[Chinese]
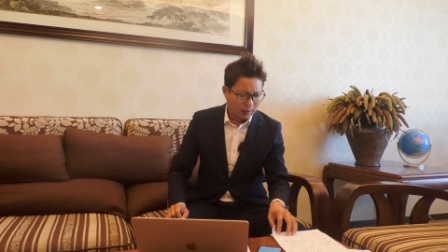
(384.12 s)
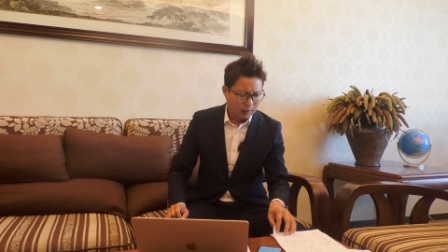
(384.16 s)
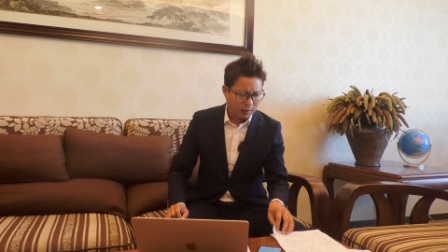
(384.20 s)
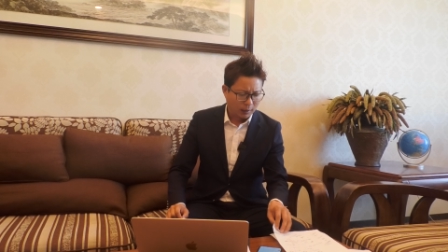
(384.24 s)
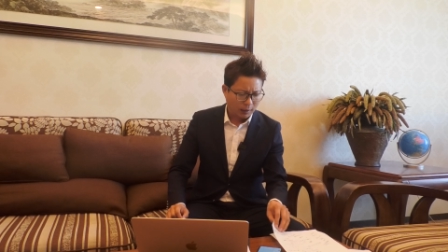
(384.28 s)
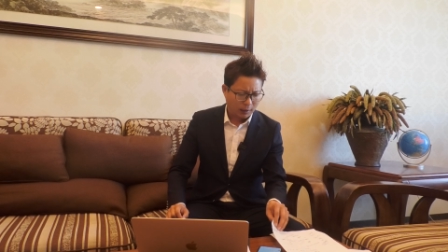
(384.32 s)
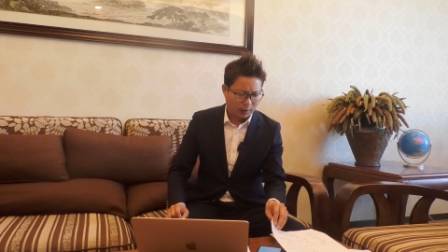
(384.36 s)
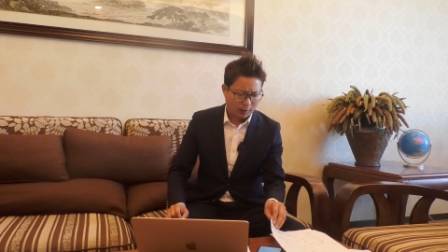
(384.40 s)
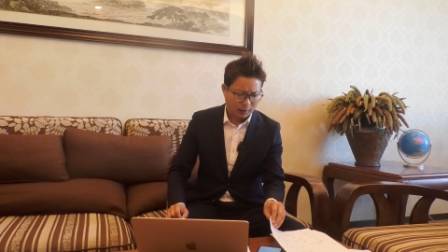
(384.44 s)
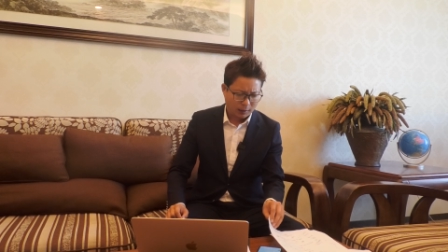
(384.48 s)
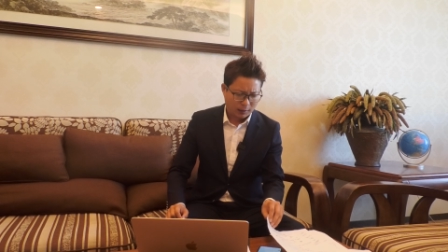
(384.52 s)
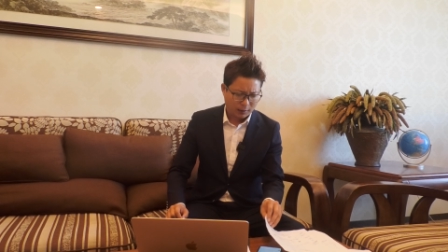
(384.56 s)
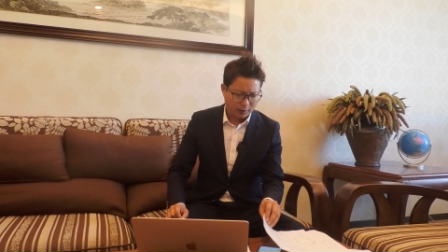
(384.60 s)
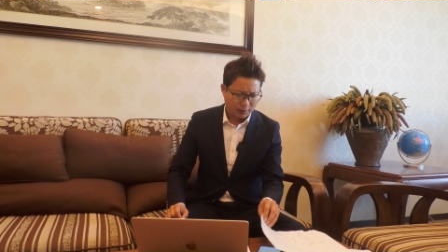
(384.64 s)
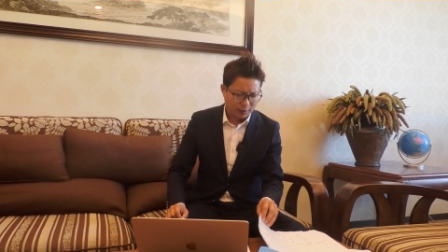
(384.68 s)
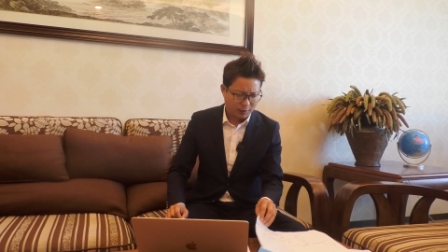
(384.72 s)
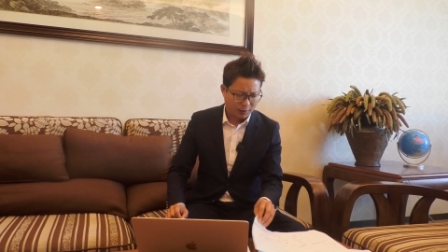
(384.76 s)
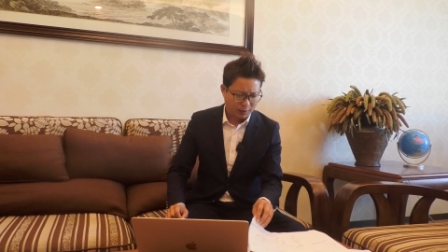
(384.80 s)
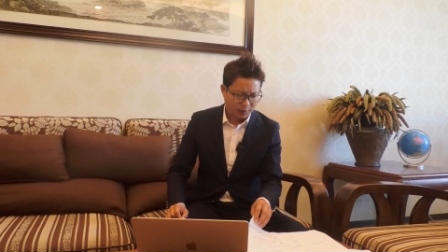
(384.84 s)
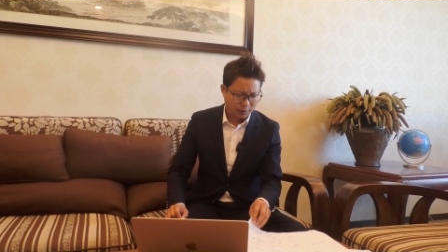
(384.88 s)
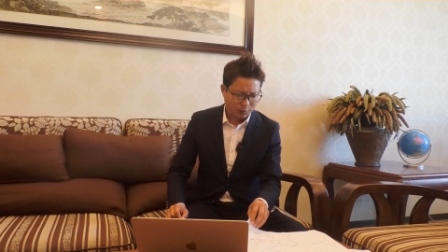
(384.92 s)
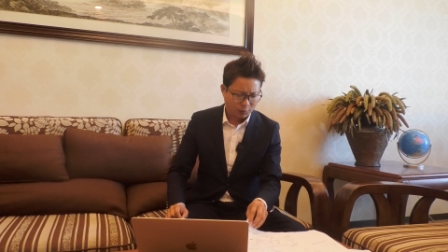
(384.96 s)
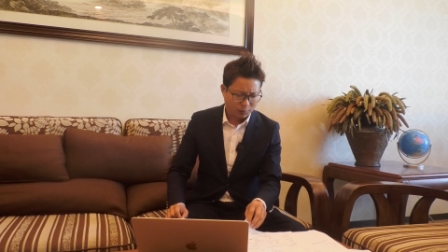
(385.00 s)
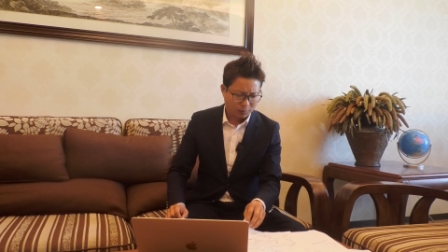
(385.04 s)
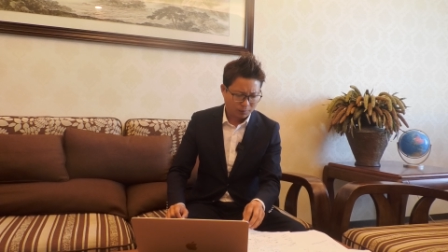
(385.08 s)
呃，以
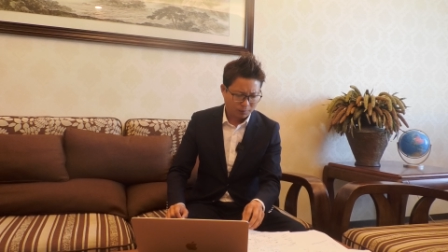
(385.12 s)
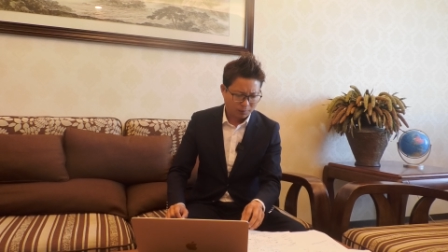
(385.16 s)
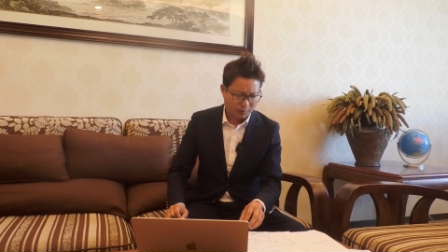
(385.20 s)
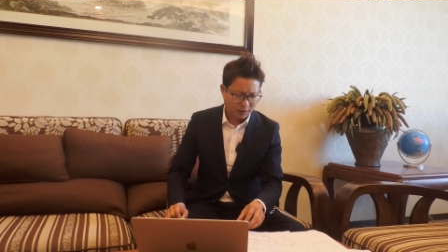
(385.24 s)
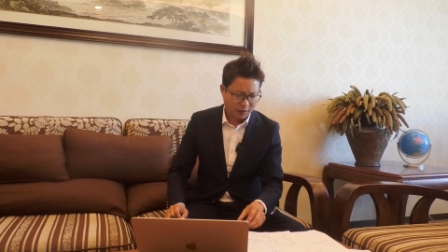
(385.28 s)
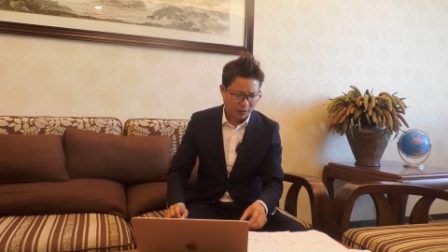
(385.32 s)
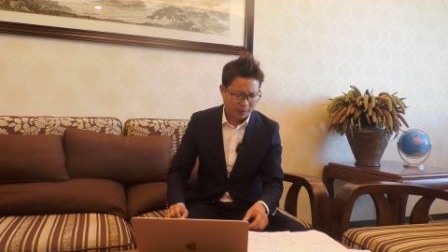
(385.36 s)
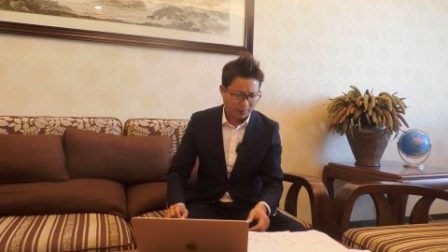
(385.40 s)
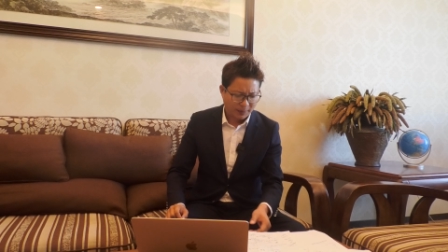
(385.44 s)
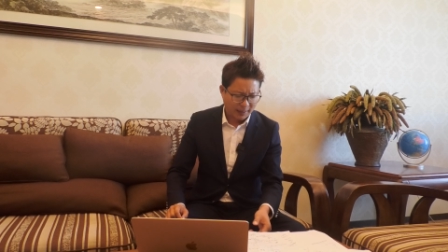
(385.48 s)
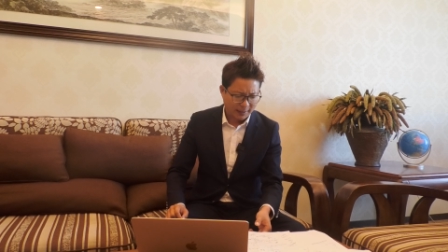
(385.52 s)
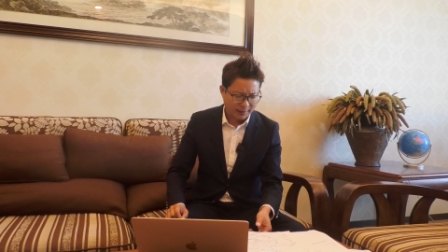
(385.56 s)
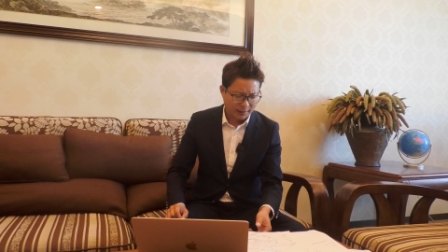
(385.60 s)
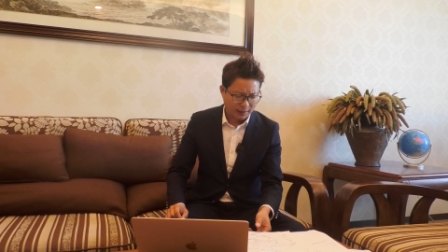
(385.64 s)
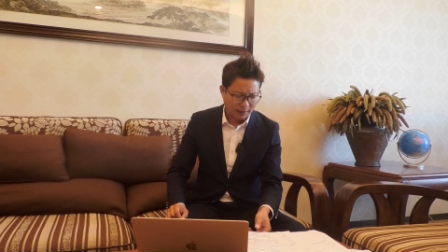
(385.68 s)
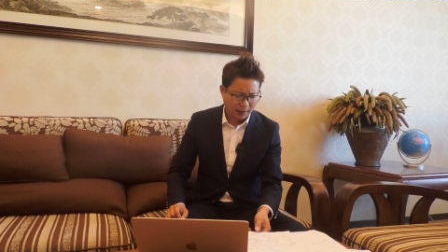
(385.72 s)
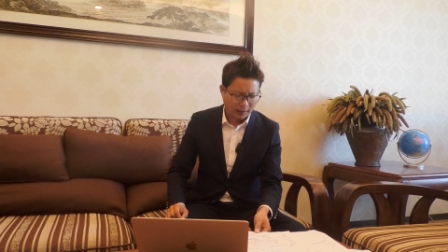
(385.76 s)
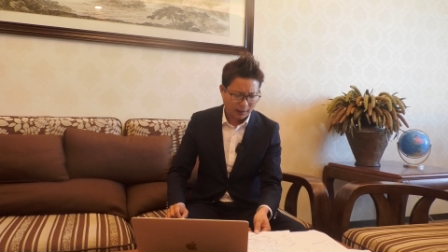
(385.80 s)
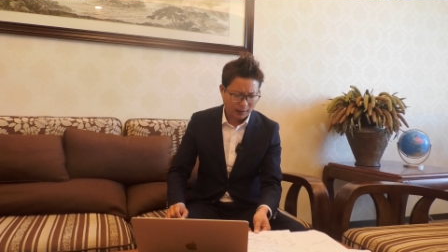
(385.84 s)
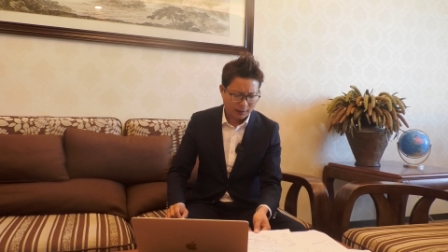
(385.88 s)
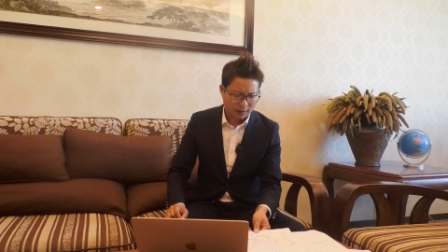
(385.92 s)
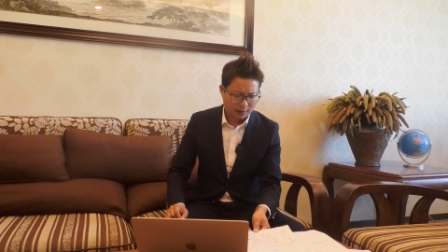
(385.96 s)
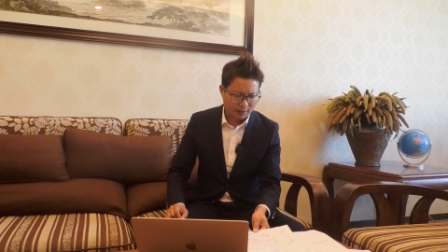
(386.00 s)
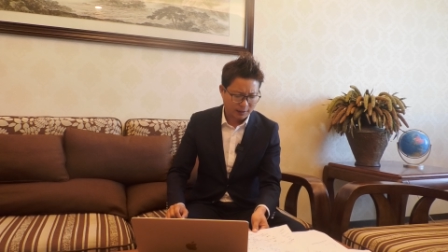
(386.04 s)
及这个拜登啊，